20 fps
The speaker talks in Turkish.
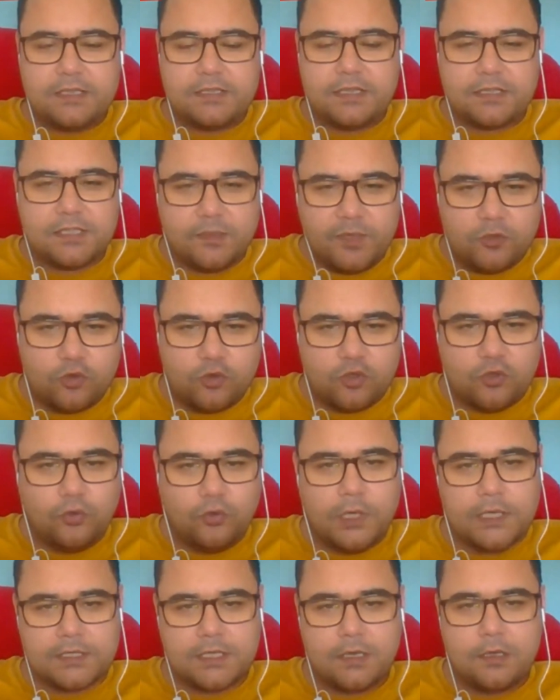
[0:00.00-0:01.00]
esnasında bir çocuk
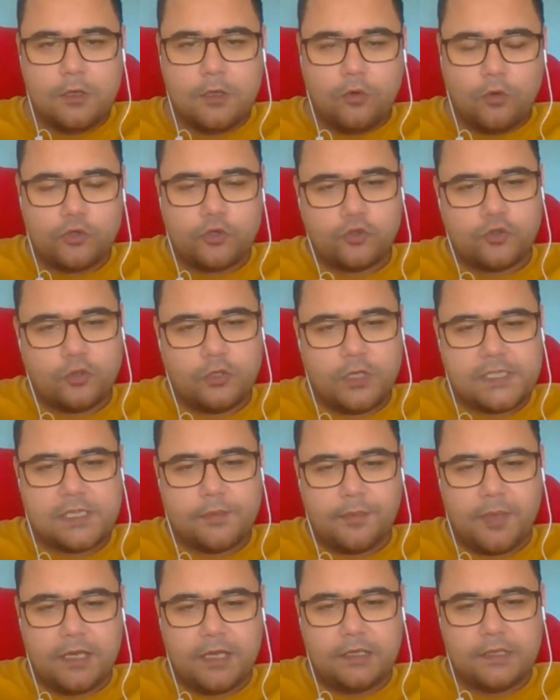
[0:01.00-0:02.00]
doğarsa o çocuğun
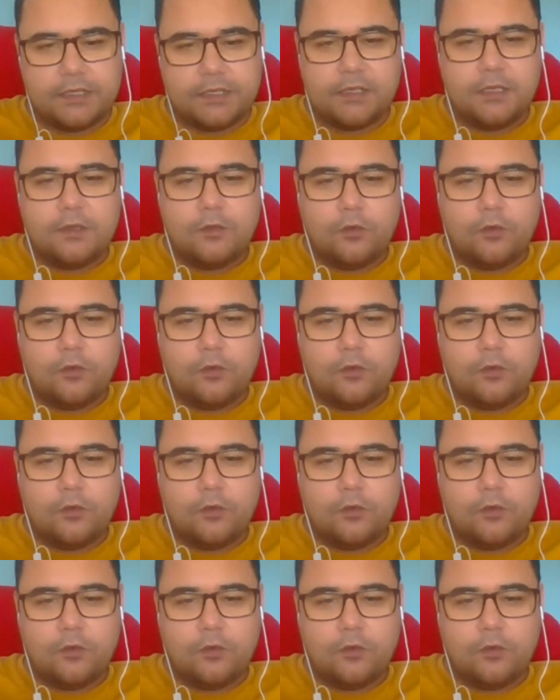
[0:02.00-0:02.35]
nesebi bellidir.